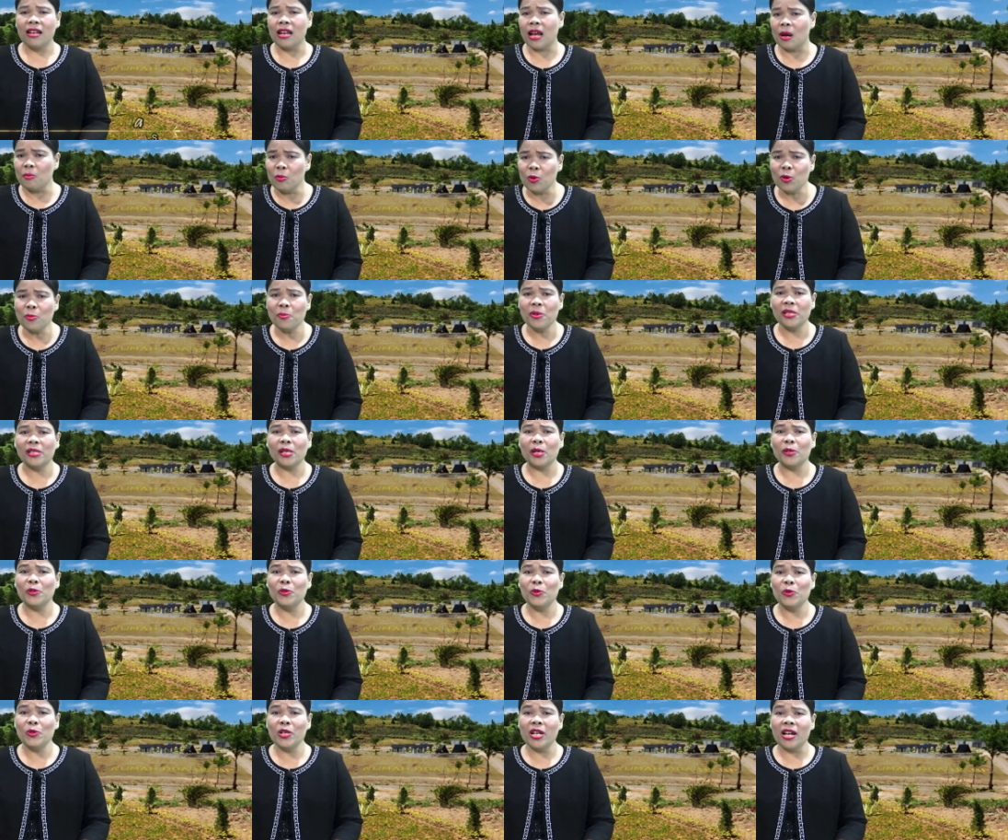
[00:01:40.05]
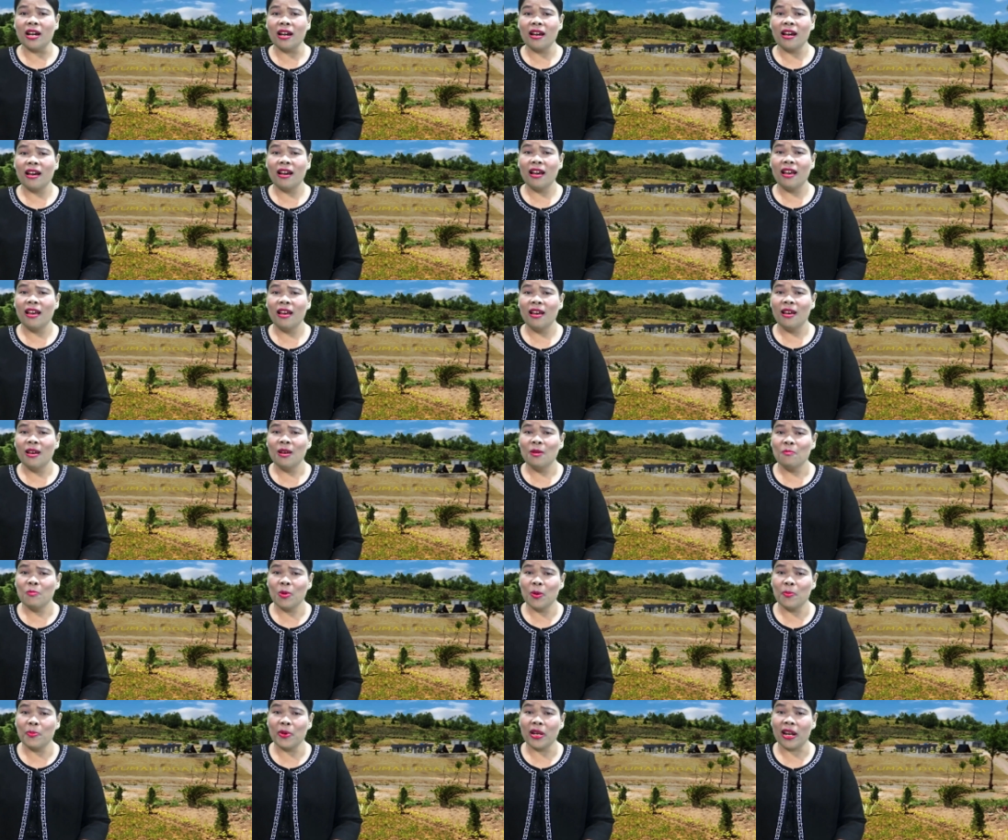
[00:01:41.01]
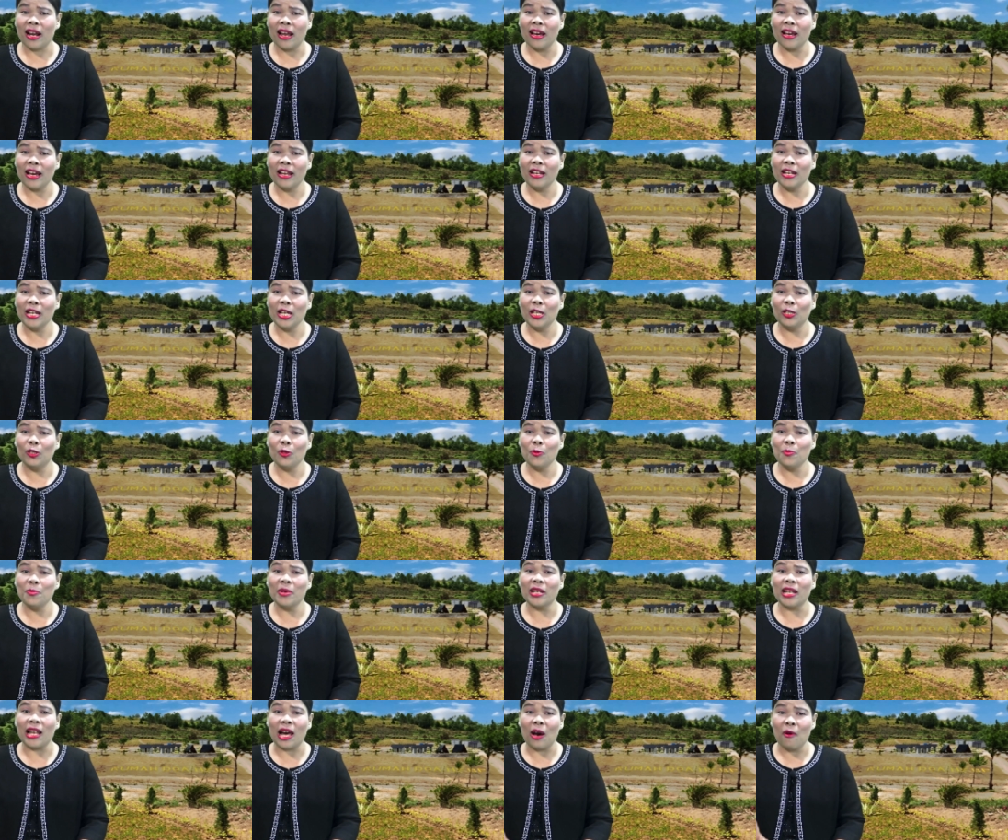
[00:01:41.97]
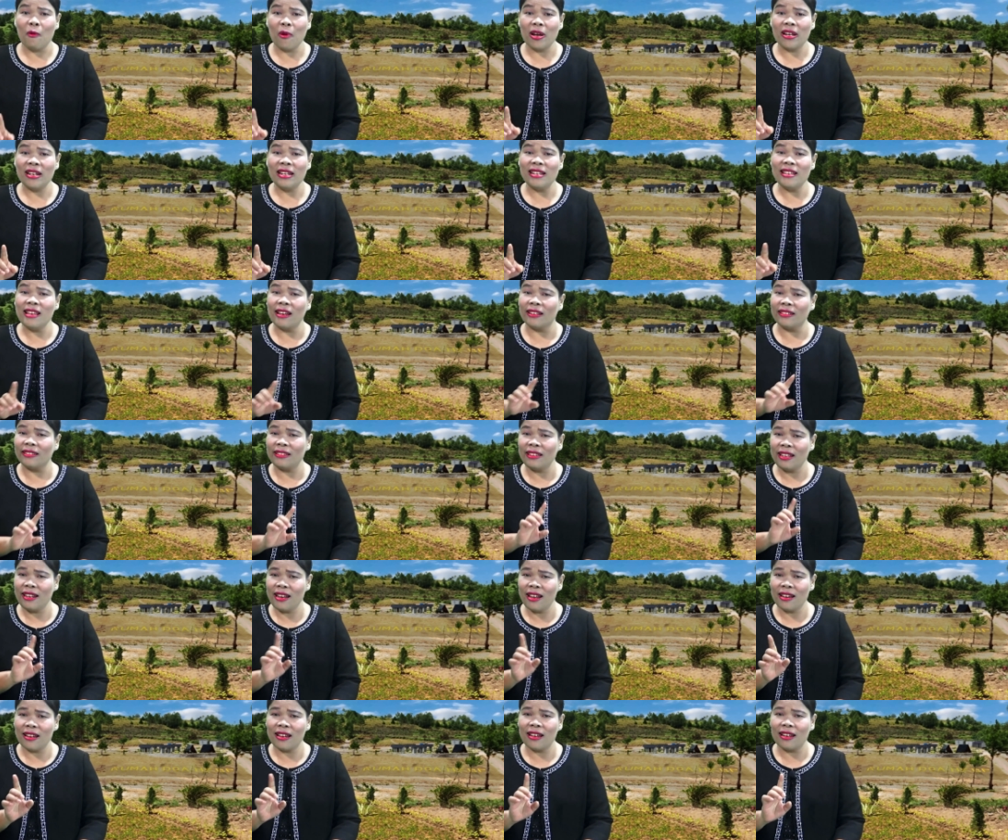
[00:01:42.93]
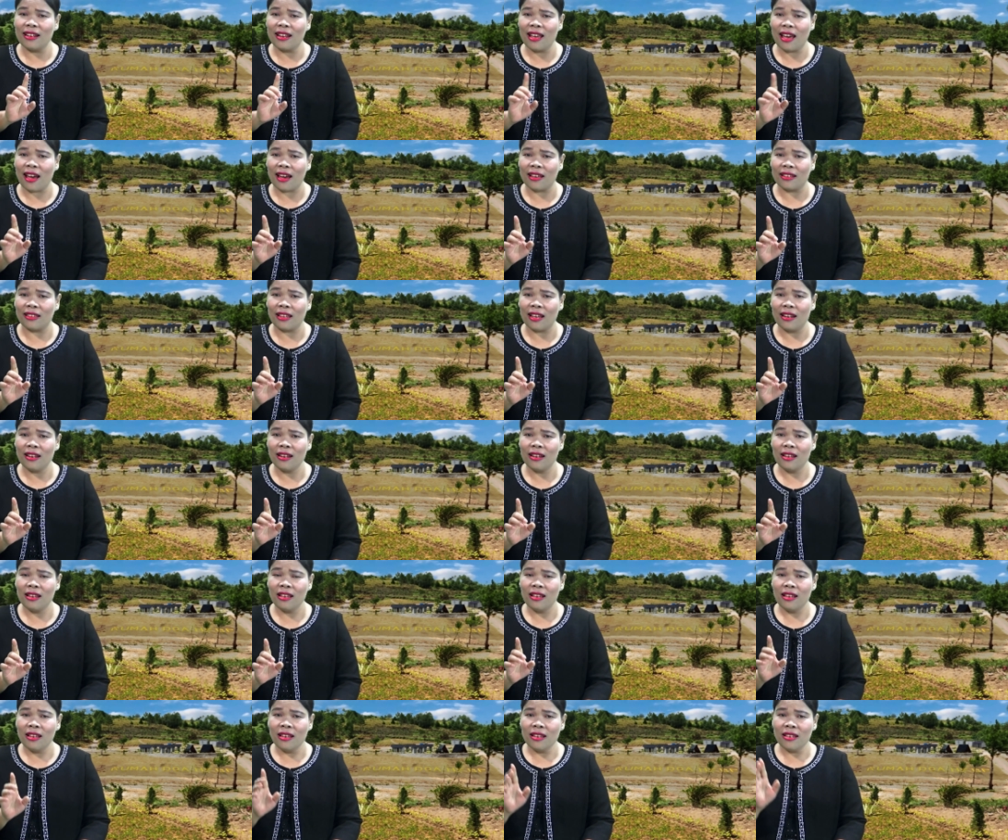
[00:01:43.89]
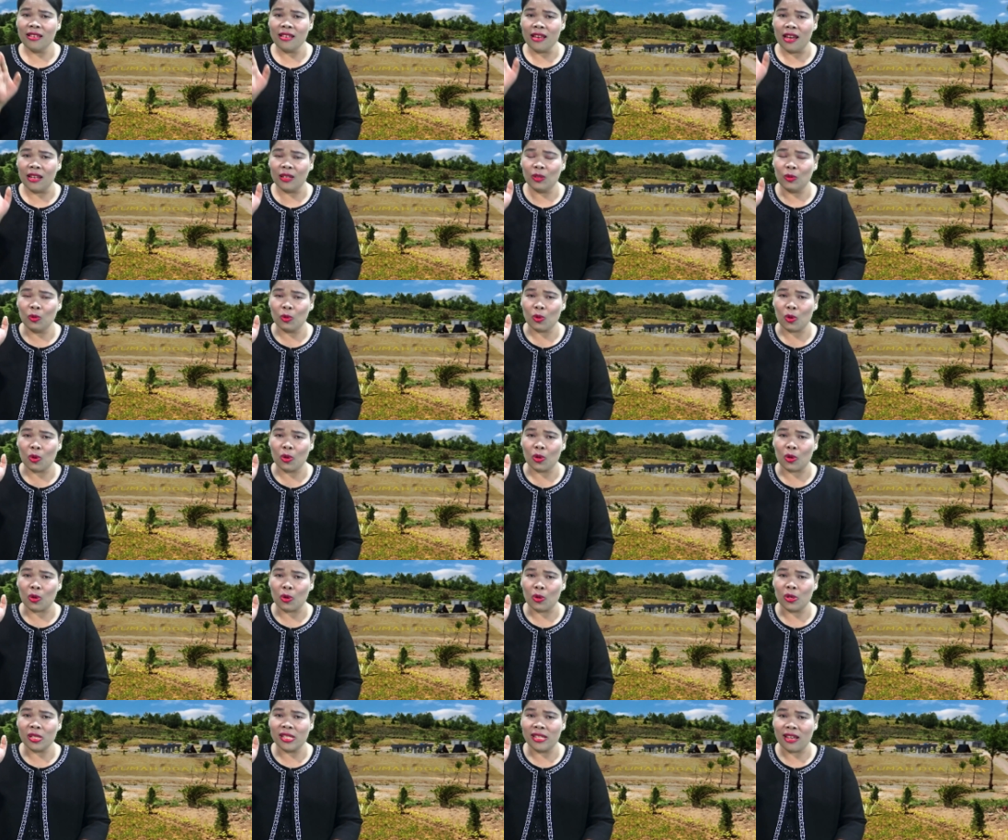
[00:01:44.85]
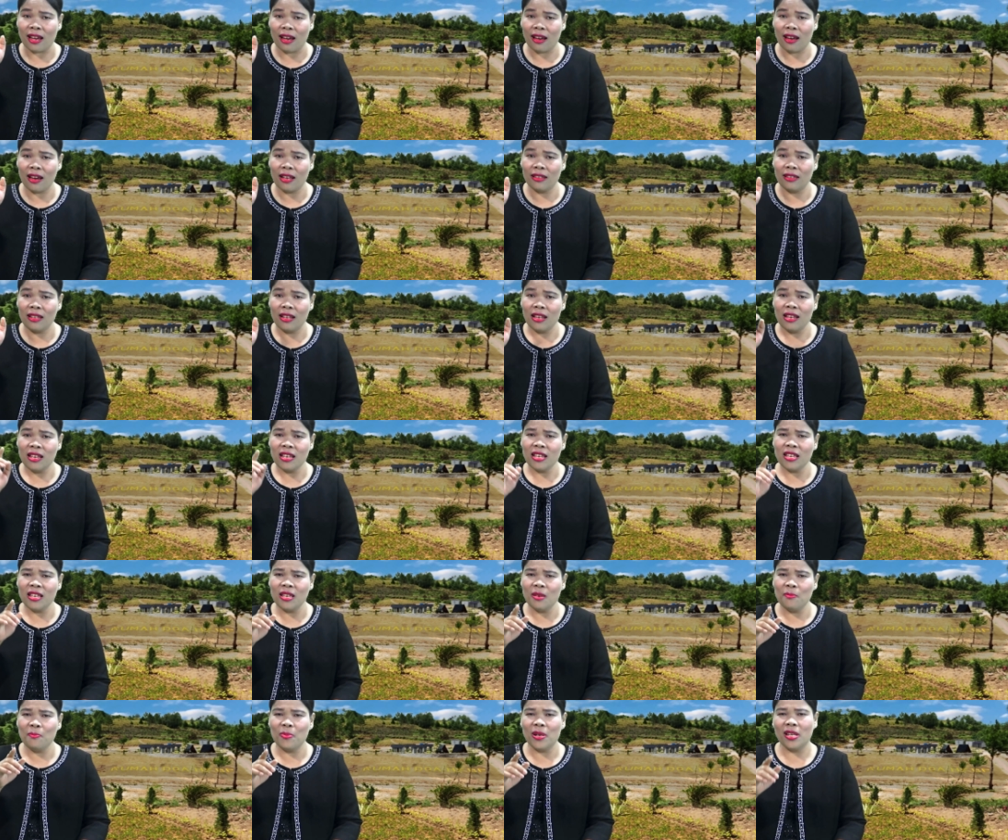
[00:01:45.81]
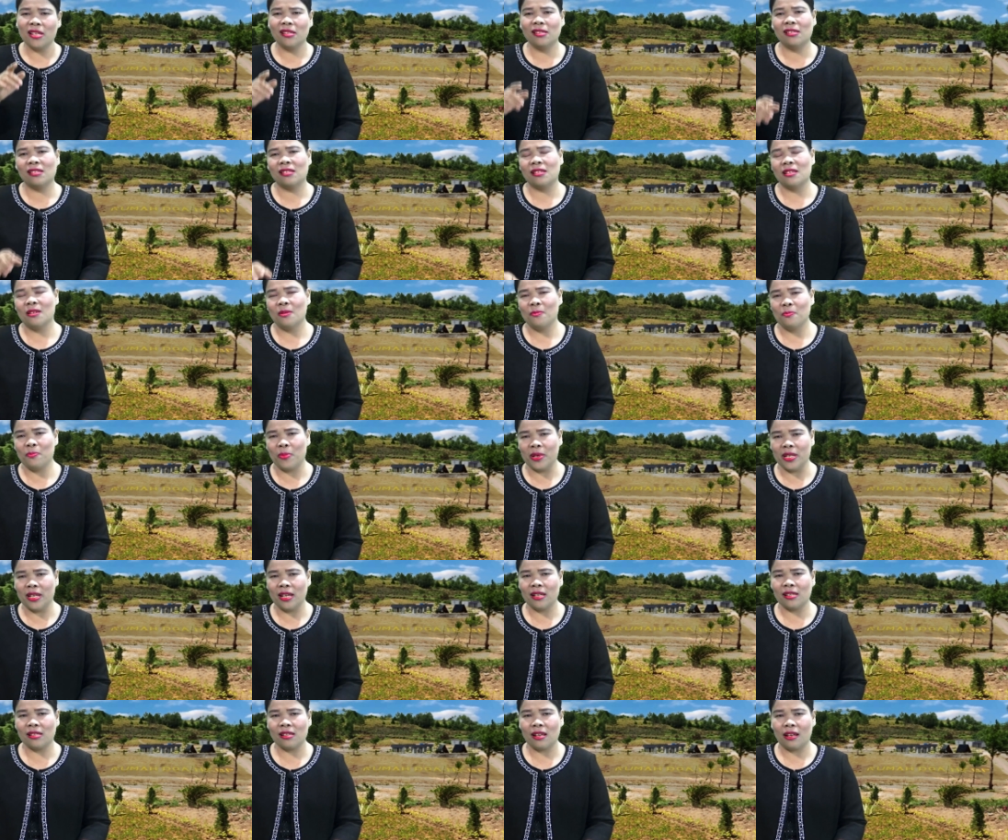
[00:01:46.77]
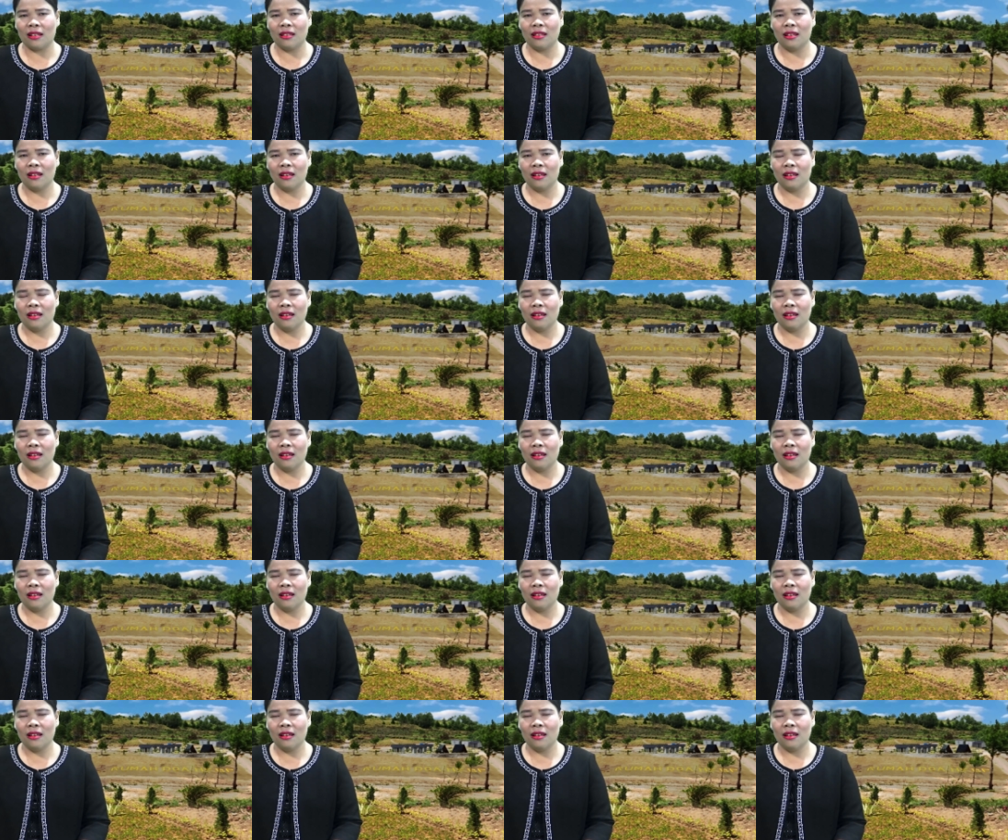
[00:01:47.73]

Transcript: Namun bisa juga peperangan itu melawan yang tidak kelihatan yaitu roh-roh jahat, iblis, penyesat.